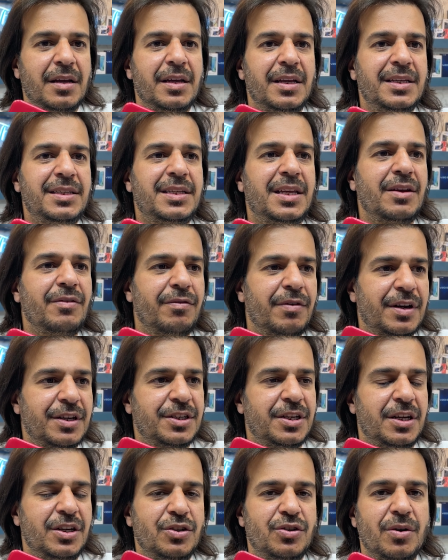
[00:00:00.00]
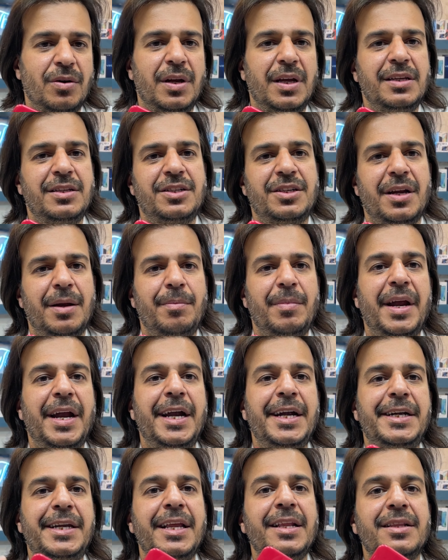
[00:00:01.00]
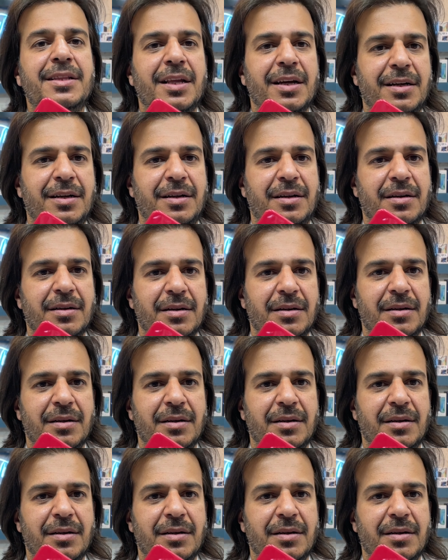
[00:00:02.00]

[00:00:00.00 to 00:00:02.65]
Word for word: इसकी वर्जन जो इस टाइम एटीन तक